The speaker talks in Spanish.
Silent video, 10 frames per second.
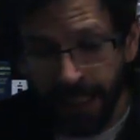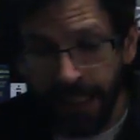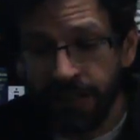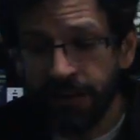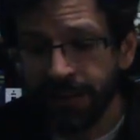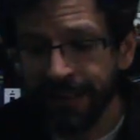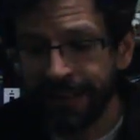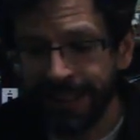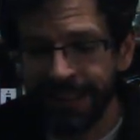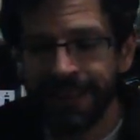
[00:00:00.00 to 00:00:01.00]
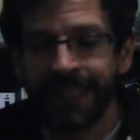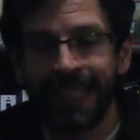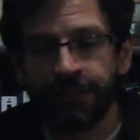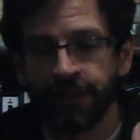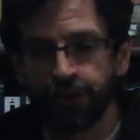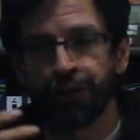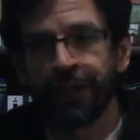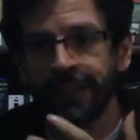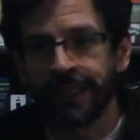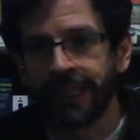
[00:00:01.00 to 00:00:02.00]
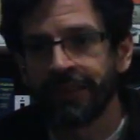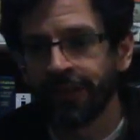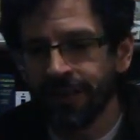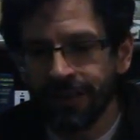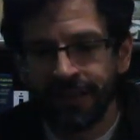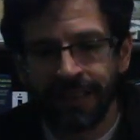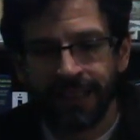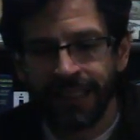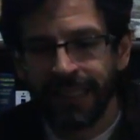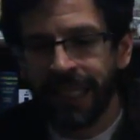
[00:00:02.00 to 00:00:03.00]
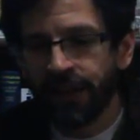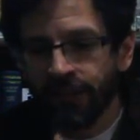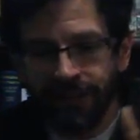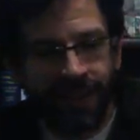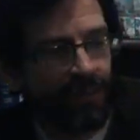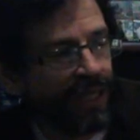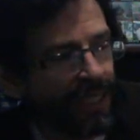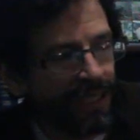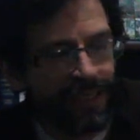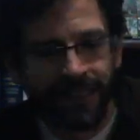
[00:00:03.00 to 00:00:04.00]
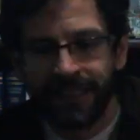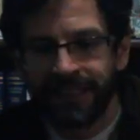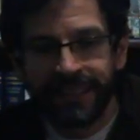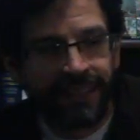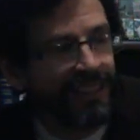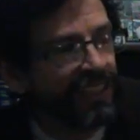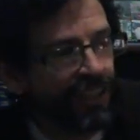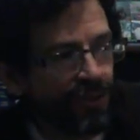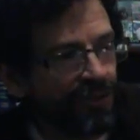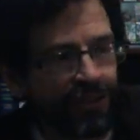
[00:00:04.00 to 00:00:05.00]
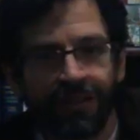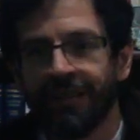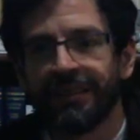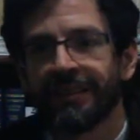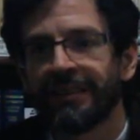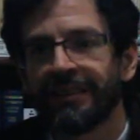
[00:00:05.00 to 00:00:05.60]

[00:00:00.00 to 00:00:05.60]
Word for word: entonces, ese es el gato de Schrödinger, ¿no? El no saber si sí o si no.